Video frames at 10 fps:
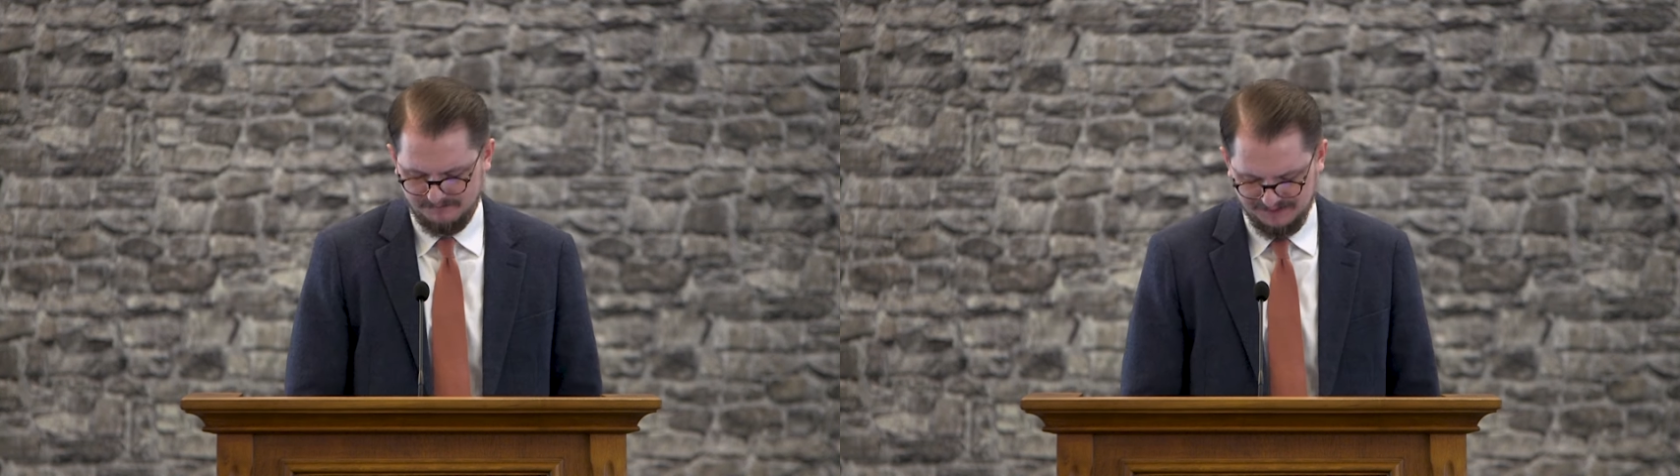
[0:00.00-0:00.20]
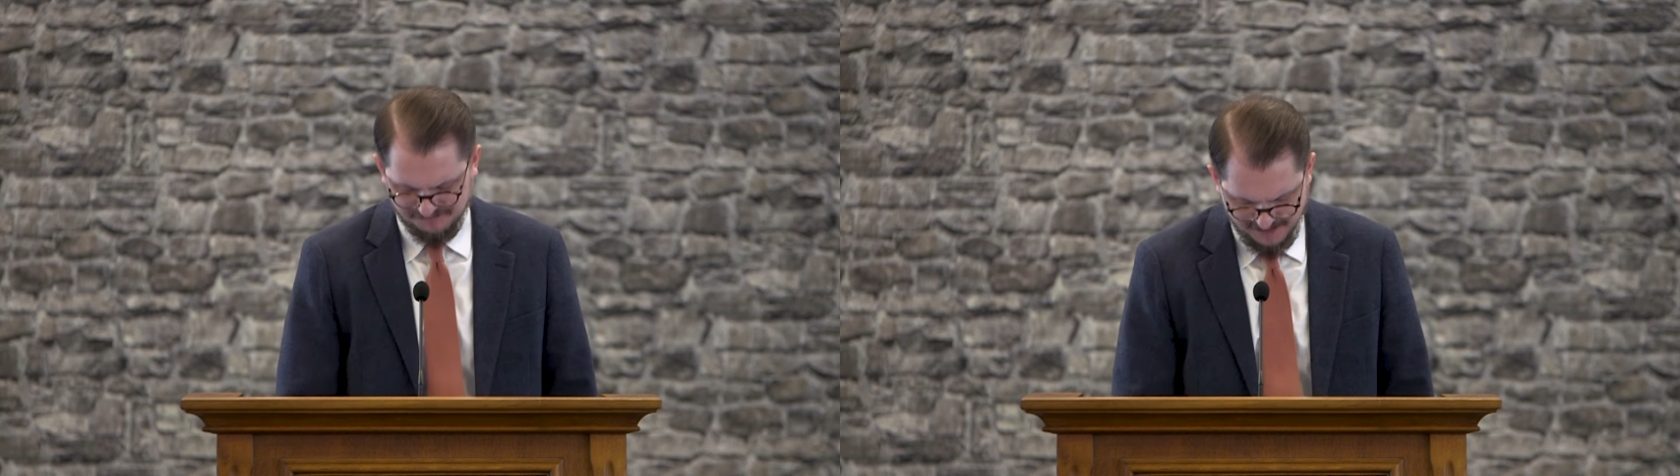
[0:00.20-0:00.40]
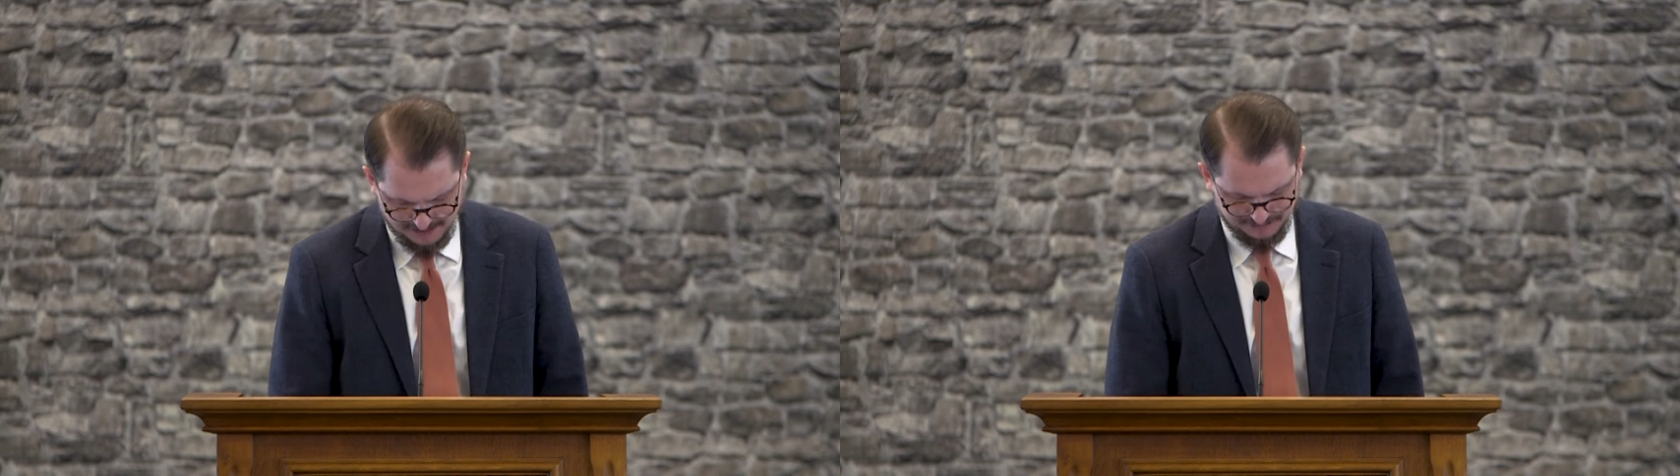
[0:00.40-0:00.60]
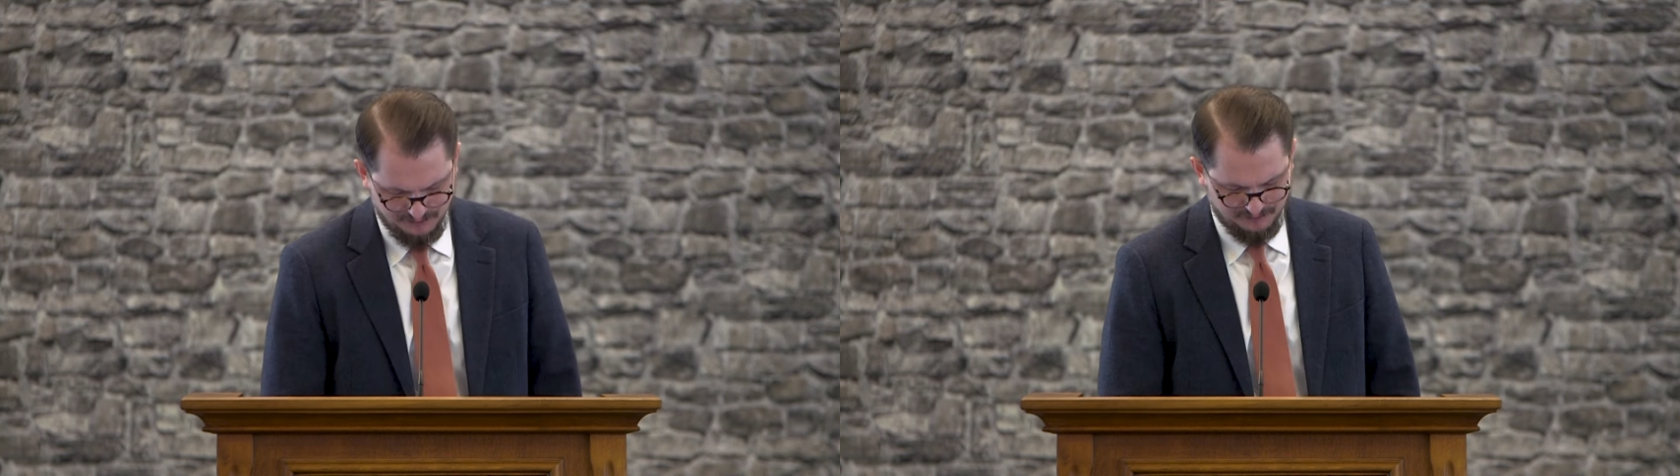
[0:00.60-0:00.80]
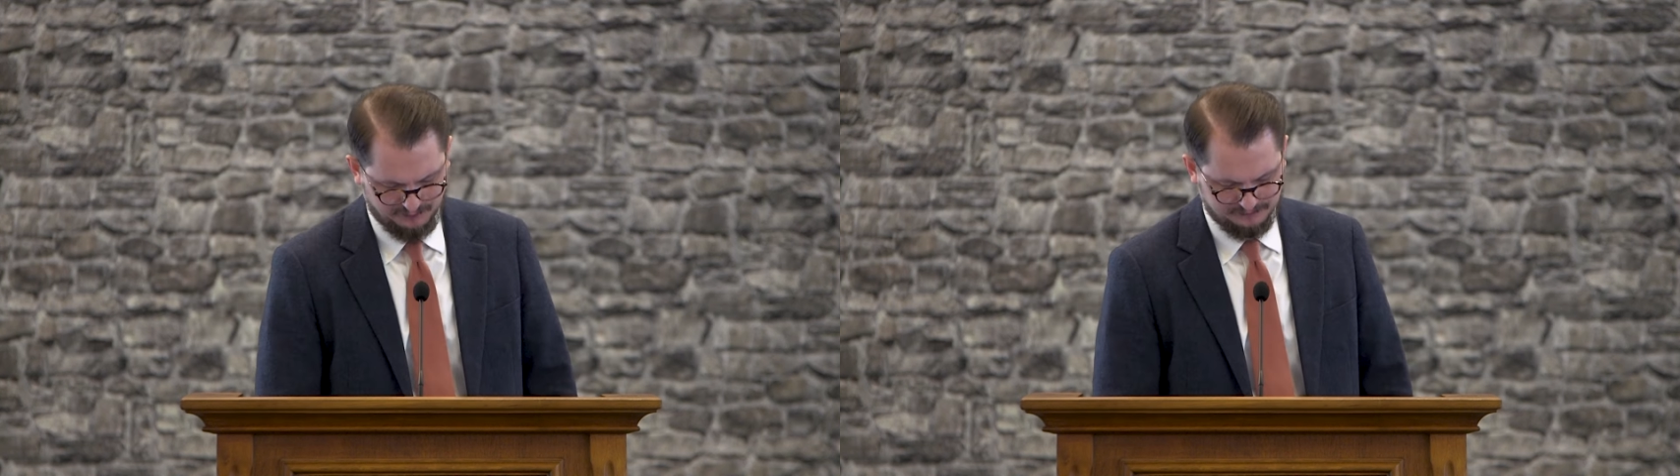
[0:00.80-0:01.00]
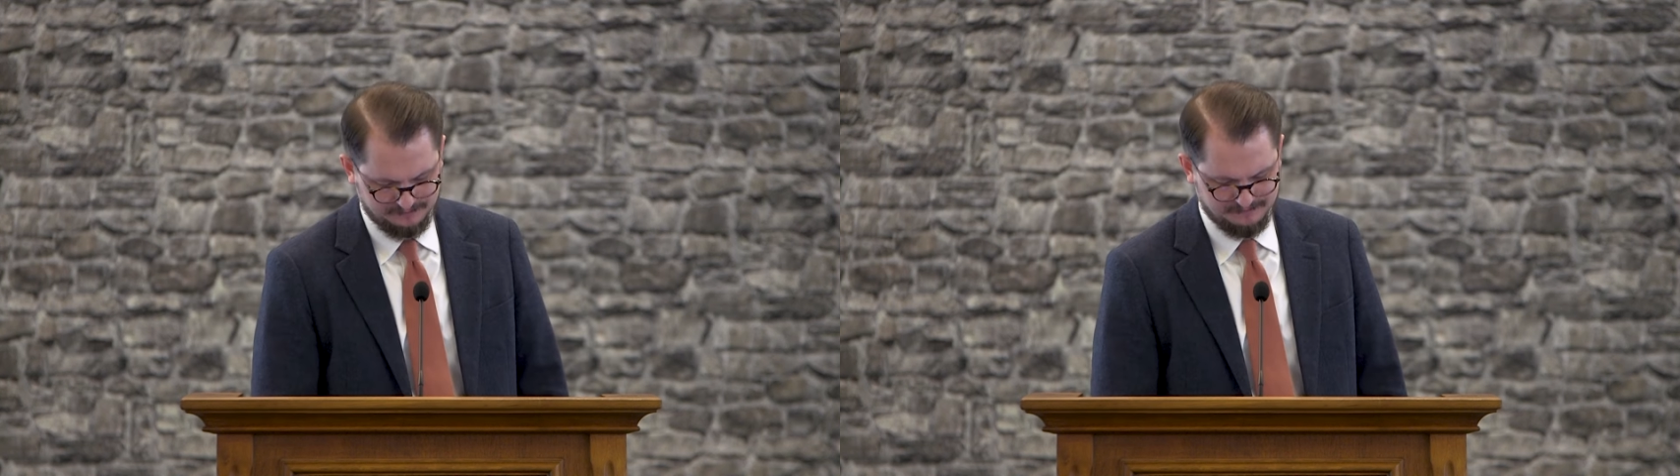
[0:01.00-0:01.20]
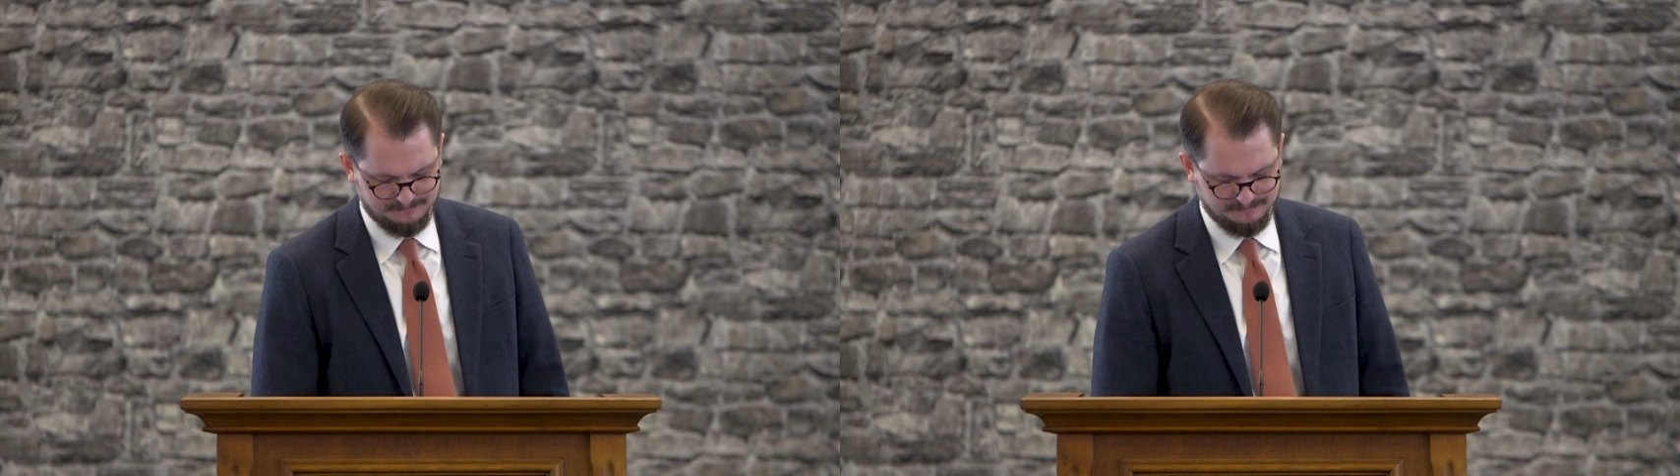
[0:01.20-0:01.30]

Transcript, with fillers: Sie werden hören